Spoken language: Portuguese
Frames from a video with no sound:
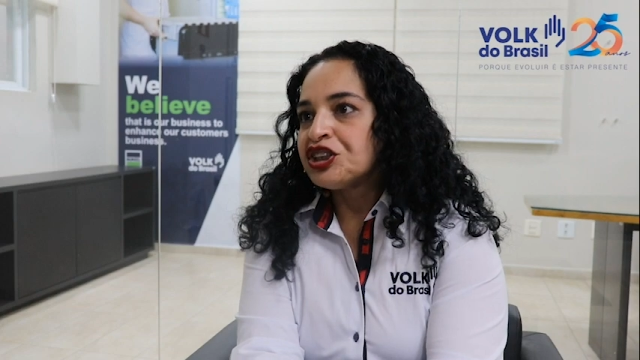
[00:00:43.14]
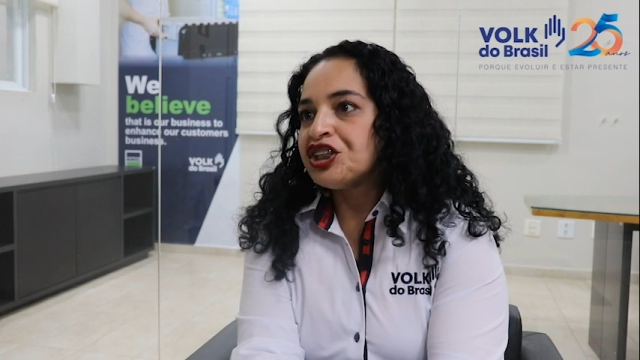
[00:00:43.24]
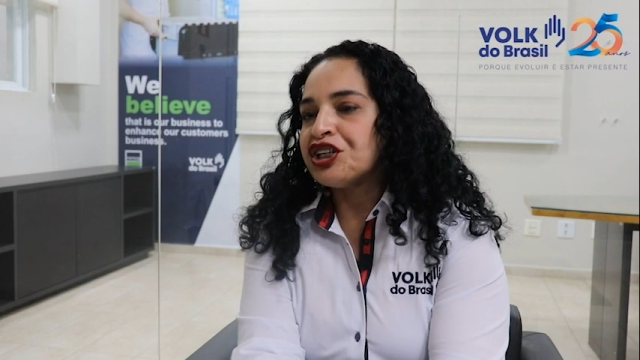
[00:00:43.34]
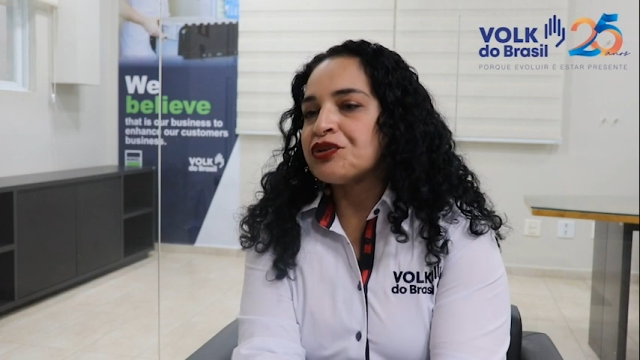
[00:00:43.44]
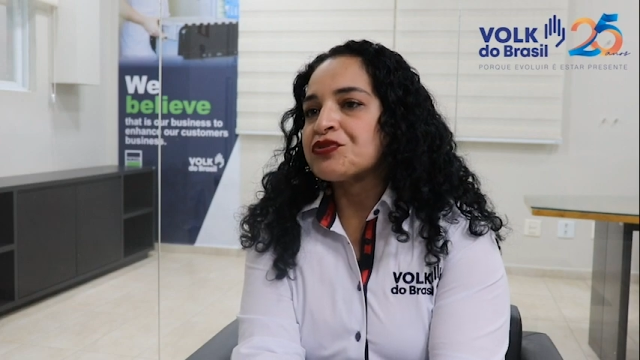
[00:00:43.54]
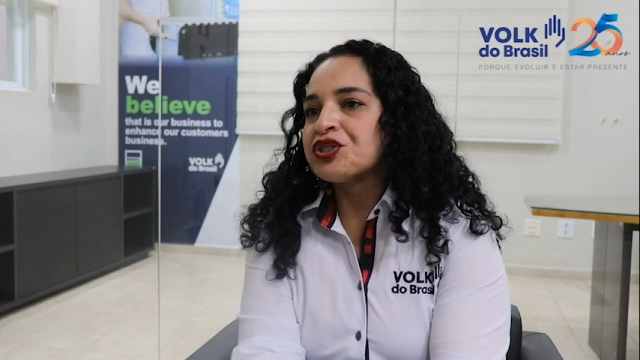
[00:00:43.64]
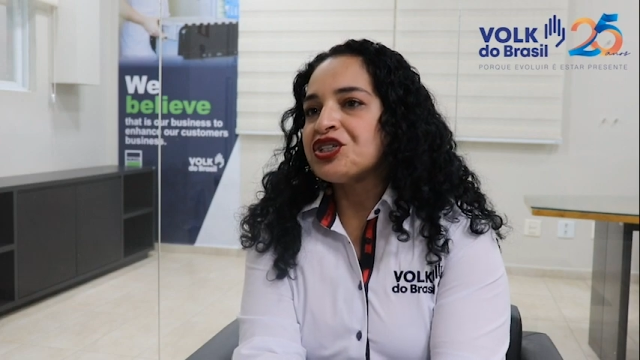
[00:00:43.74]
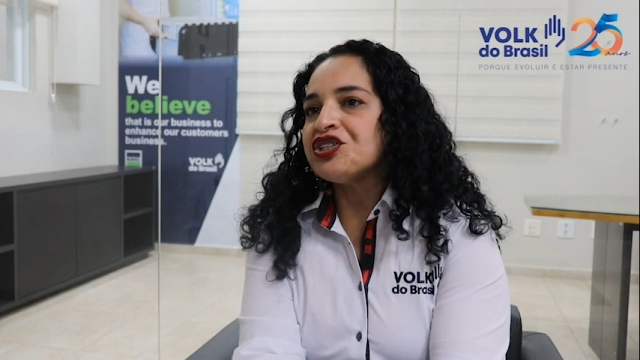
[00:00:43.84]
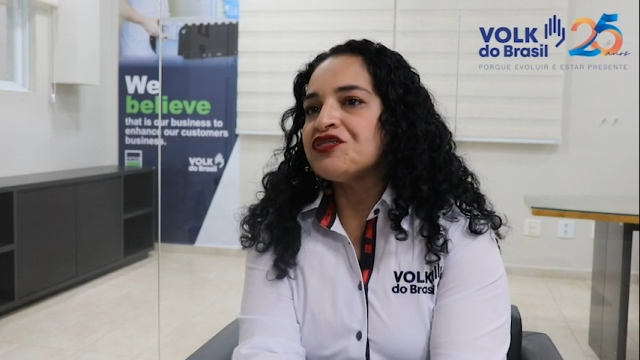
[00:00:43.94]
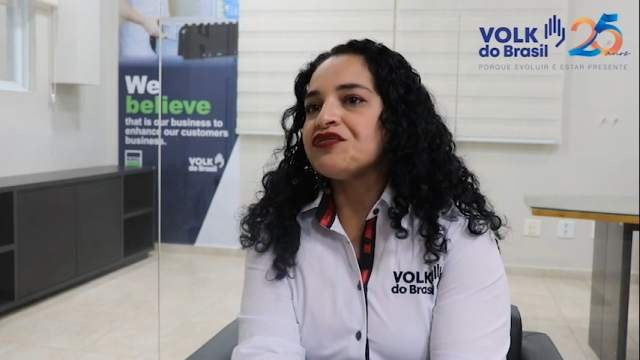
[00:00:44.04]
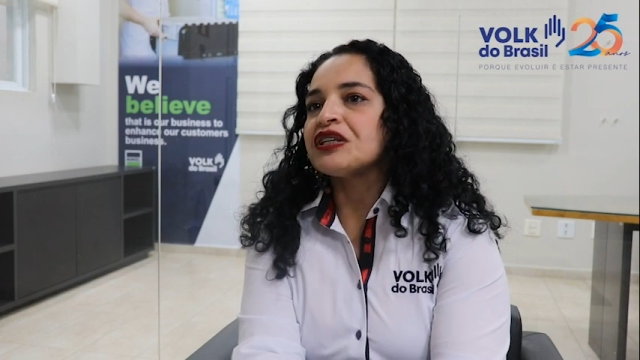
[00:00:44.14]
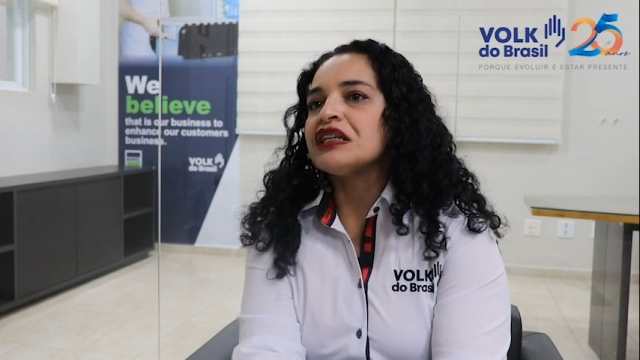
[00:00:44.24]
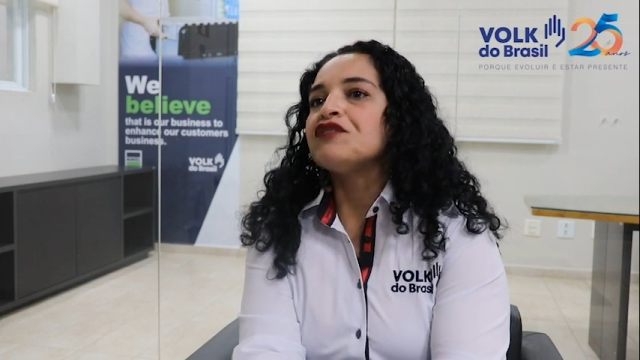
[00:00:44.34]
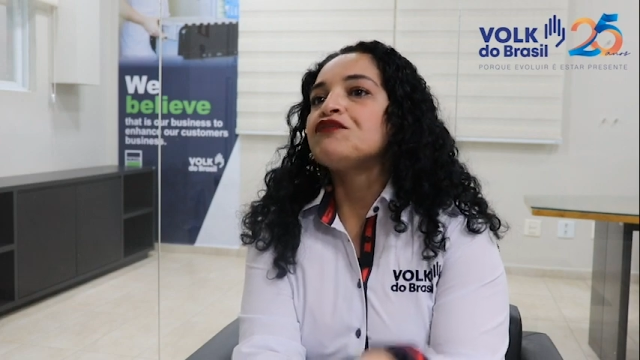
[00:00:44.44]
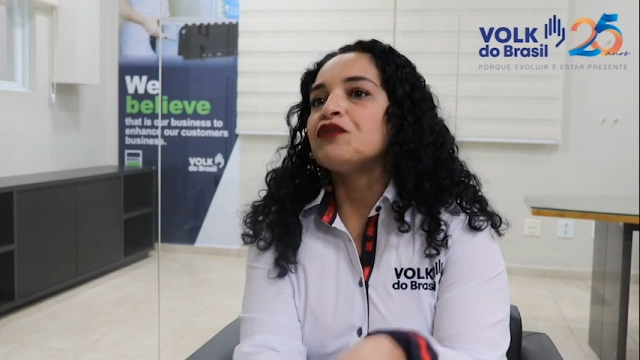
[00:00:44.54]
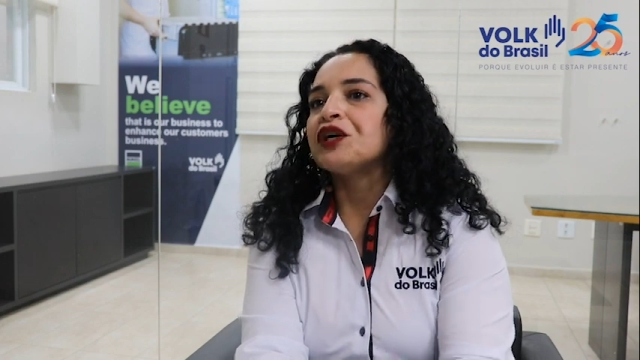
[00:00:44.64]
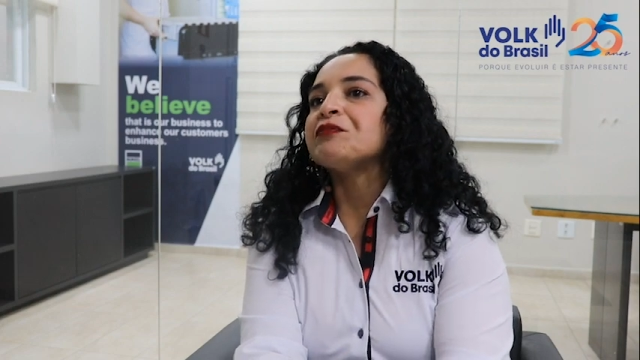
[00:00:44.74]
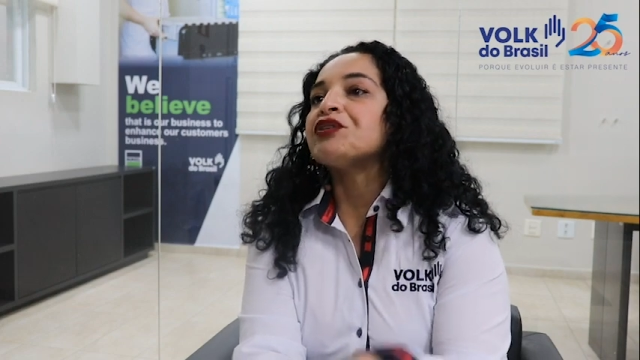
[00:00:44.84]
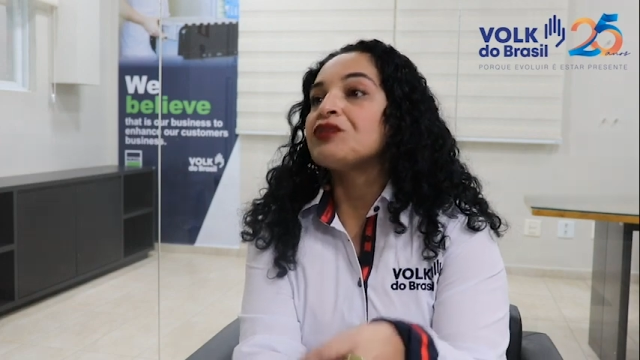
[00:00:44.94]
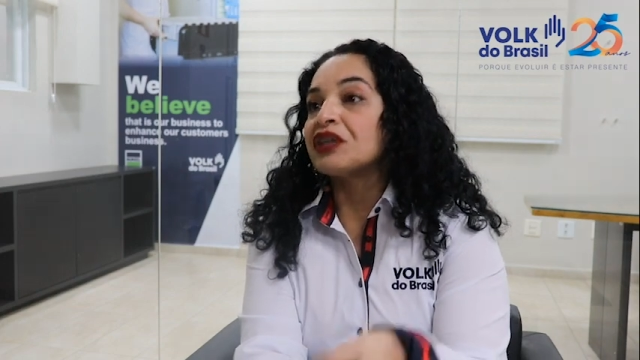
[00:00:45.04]
que eu tive aqui foi
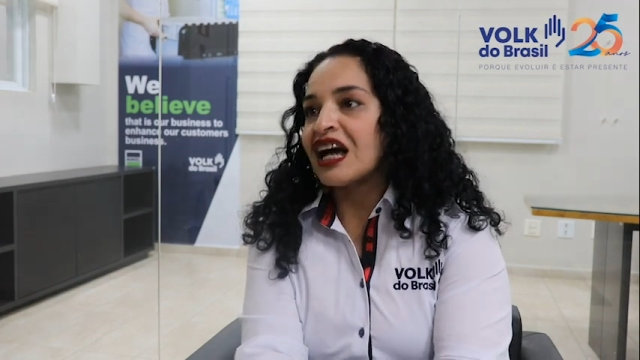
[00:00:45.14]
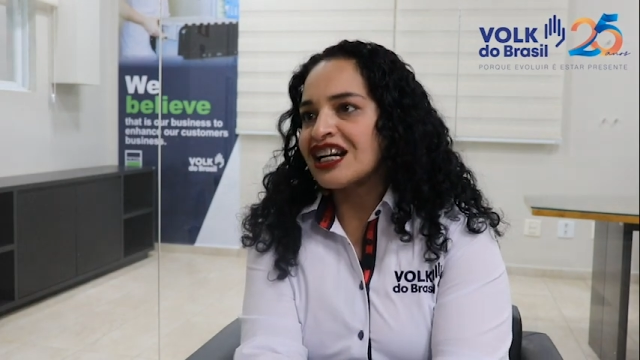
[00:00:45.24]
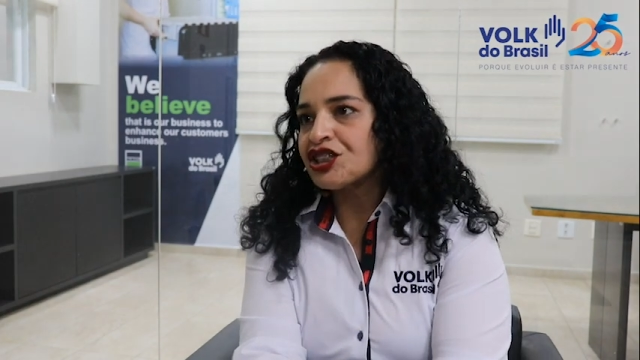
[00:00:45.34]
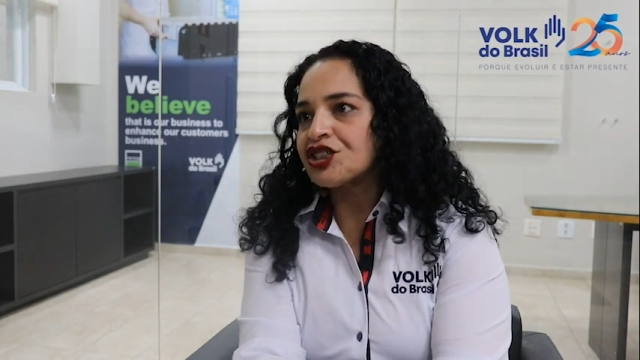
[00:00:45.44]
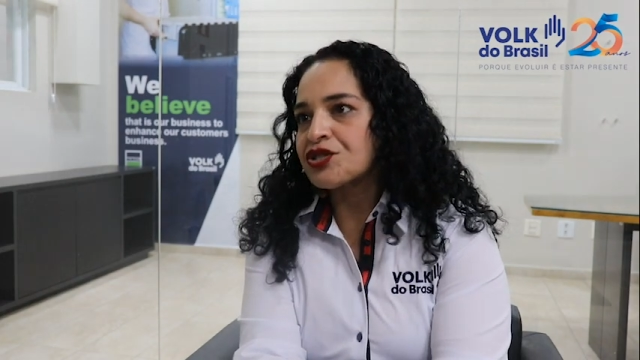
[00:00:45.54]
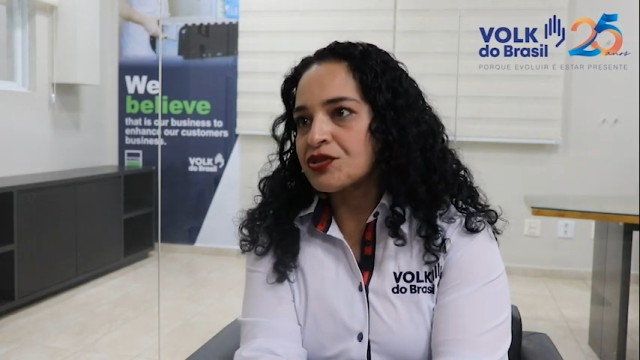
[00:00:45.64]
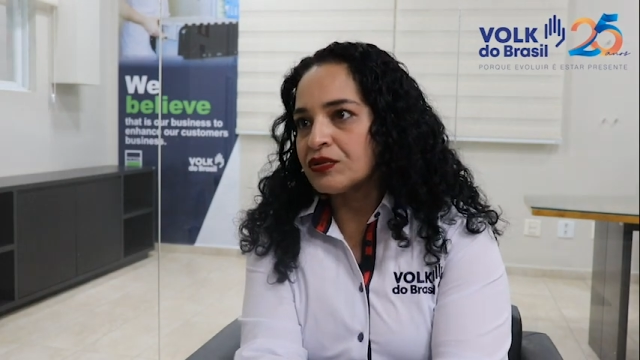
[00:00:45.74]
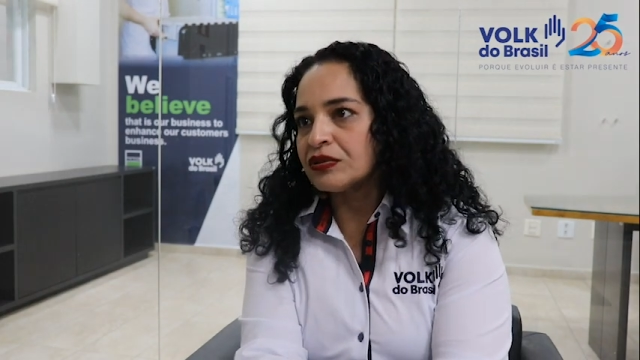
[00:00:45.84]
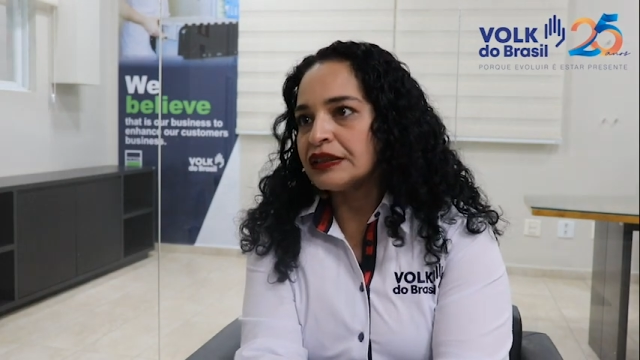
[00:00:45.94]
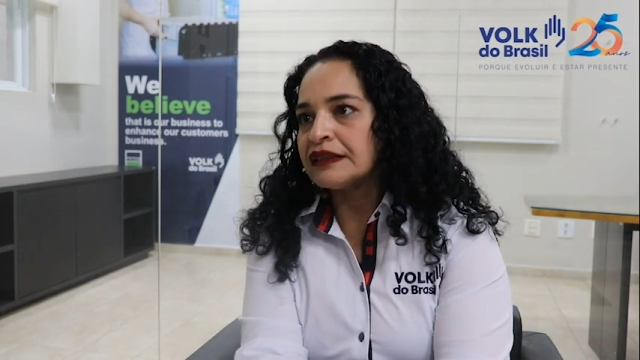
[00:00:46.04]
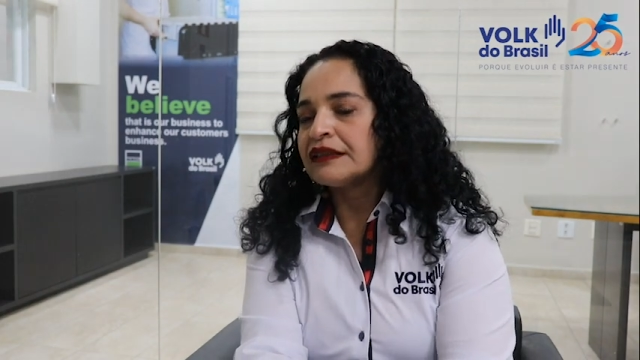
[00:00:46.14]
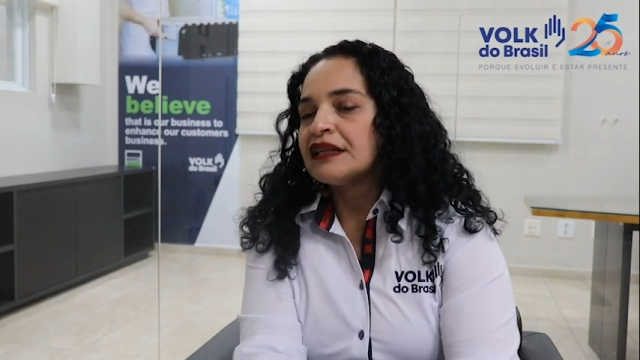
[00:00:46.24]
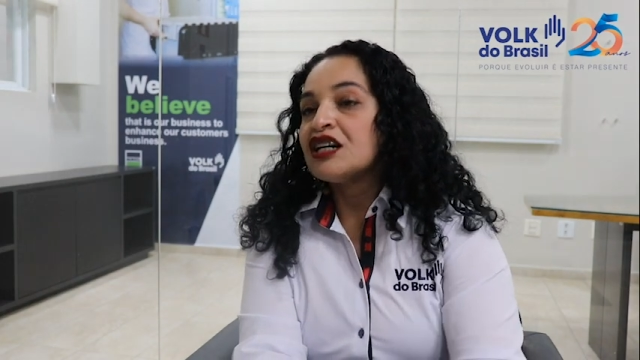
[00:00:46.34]
me tornar gestora,